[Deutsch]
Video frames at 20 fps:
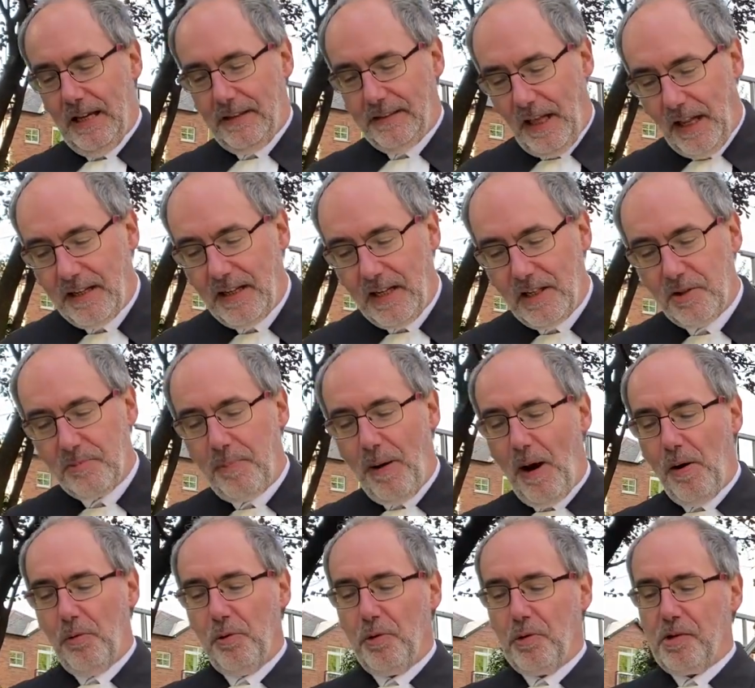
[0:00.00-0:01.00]
Dann nennt
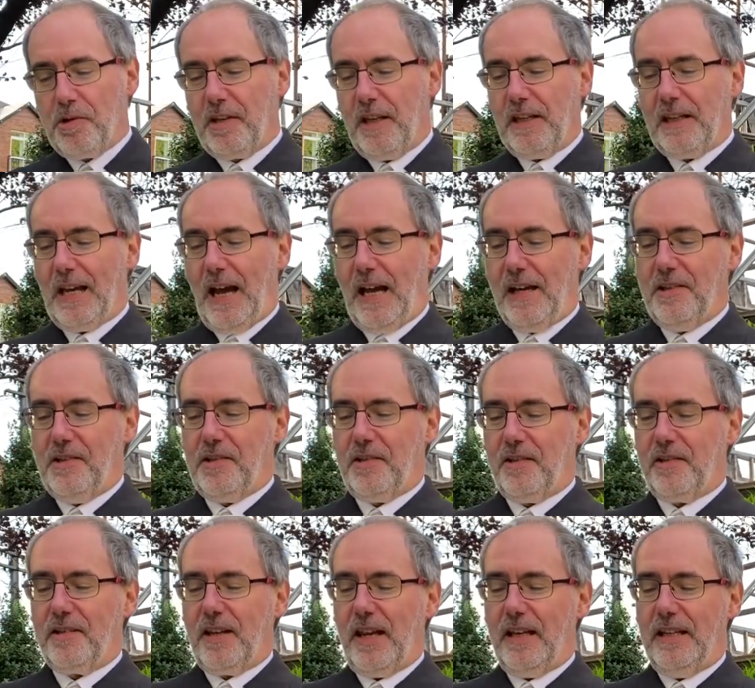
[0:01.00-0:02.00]
Paulus den
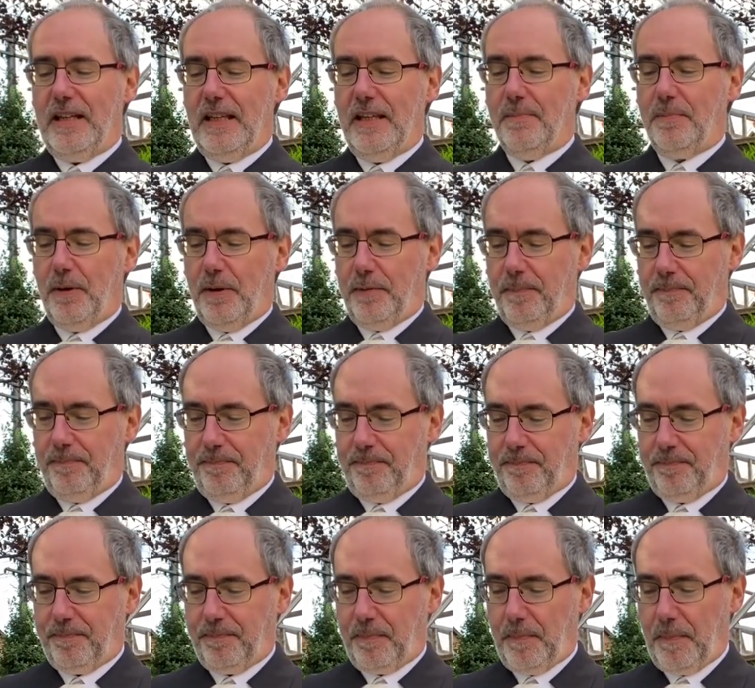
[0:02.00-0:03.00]
Geist der Liebe.
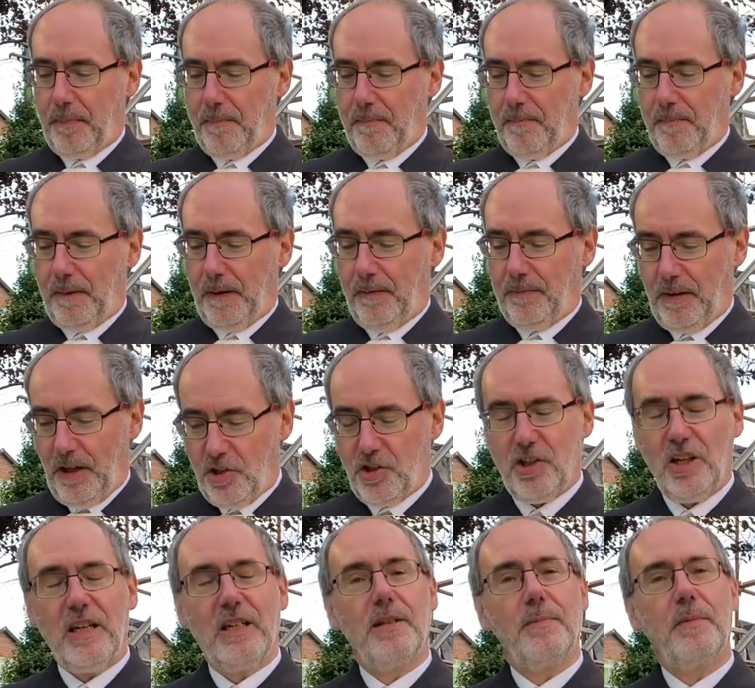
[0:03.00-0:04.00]
Da
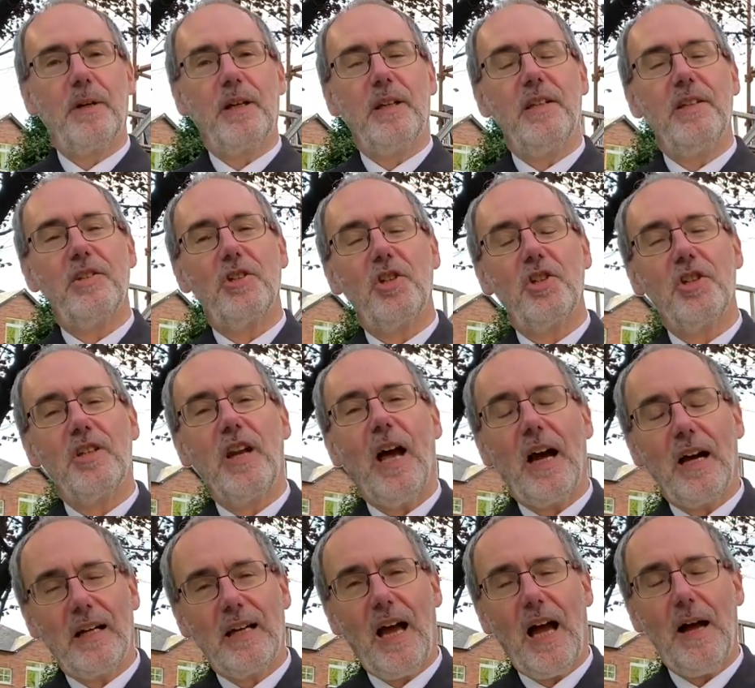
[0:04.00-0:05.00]
steht im Griechischen
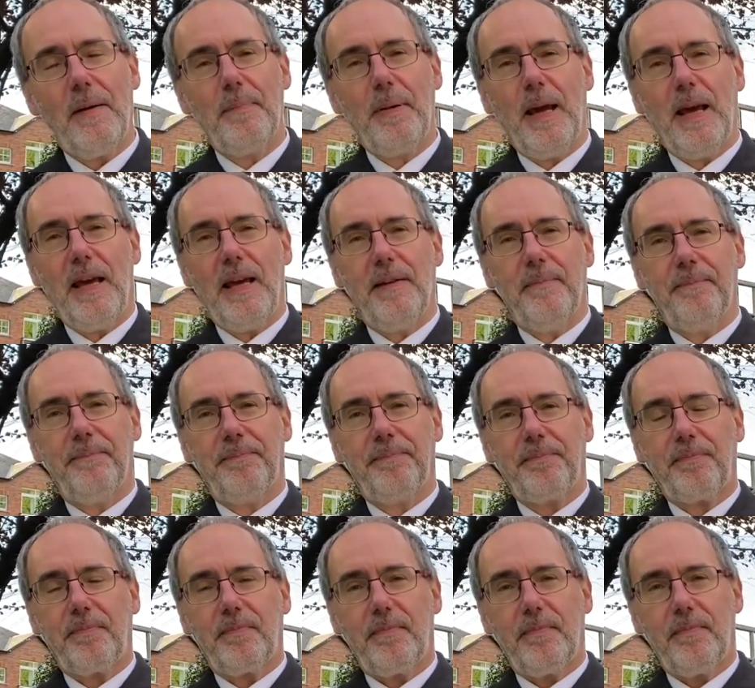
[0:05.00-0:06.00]
Agape.
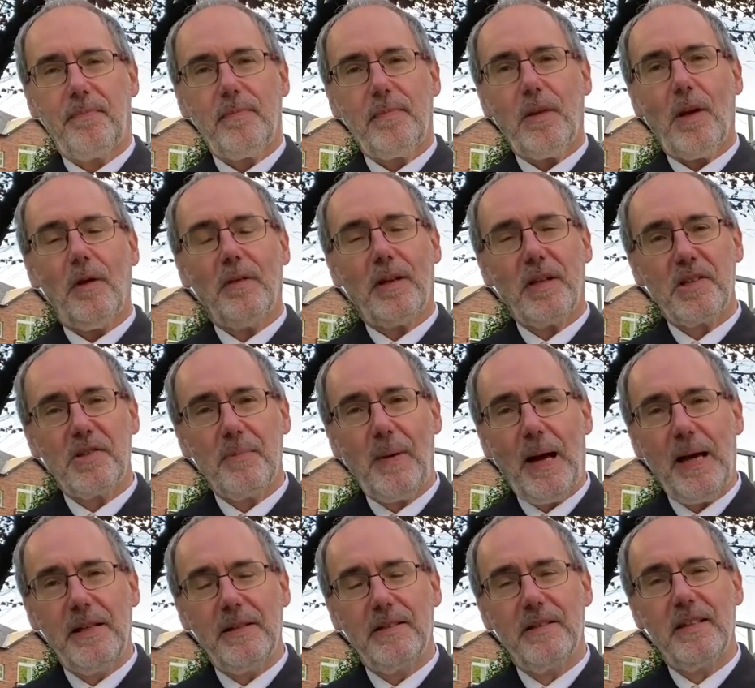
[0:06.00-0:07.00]
Und das
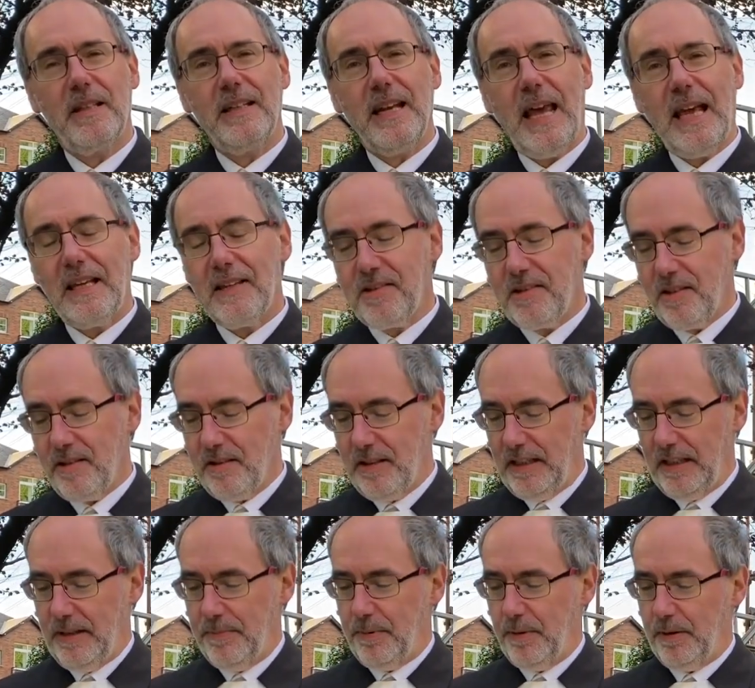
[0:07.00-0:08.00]
meint die
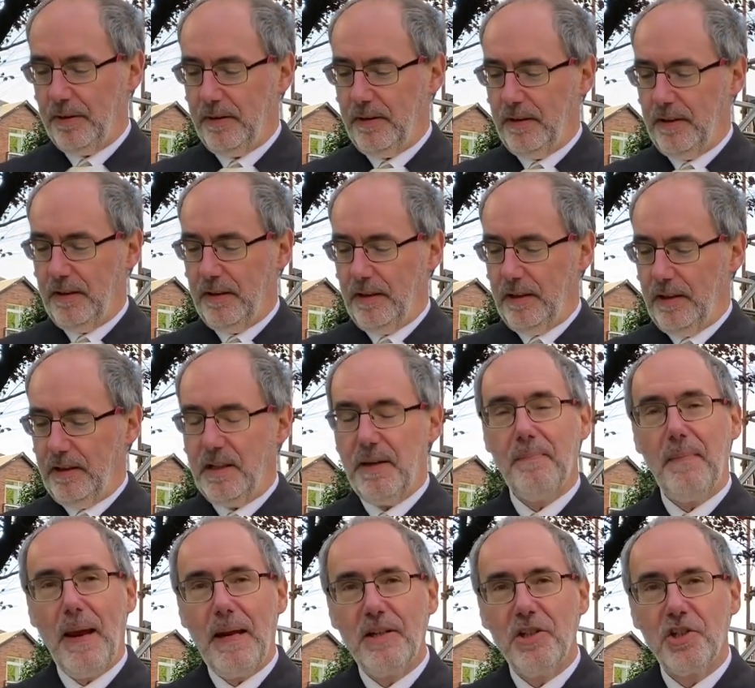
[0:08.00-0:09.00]
Nächstenliebe, die
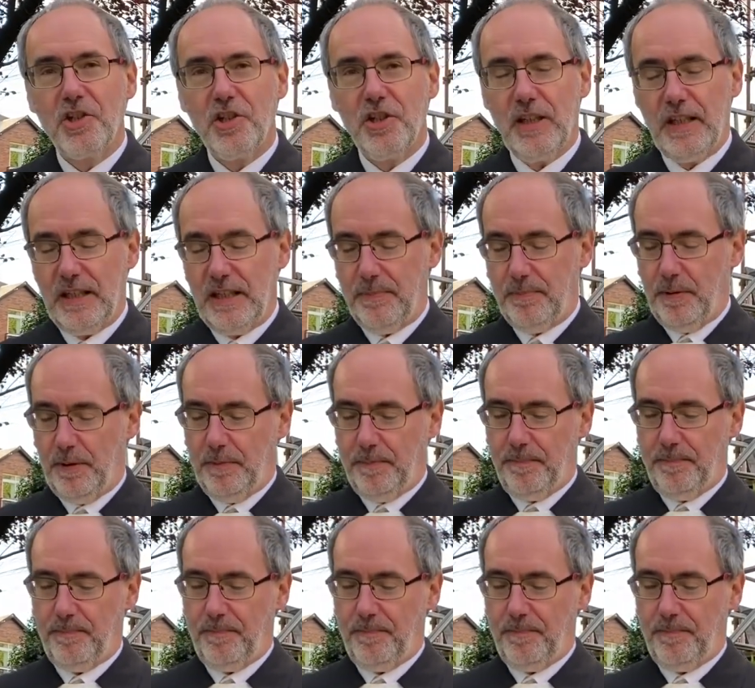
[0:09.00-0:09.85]
Menschenliebe.